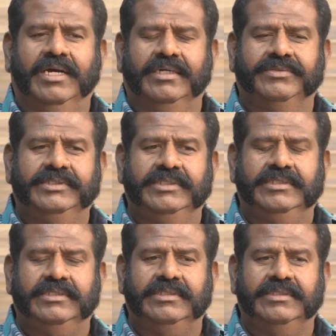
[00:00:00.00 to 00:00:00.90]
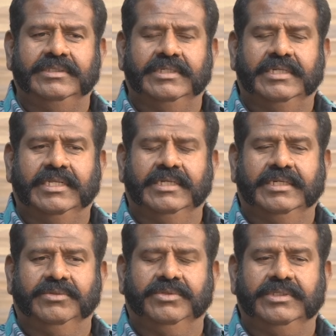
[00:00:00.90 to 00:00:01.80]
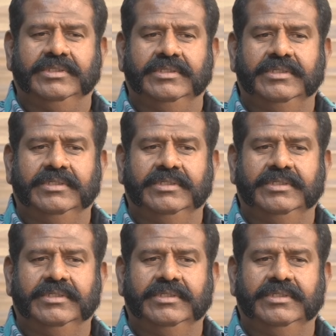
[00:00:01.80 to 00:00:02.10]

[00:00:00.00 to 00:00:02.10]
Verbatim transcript: நான் வந்து கிட்டத்தட்ட ஒரு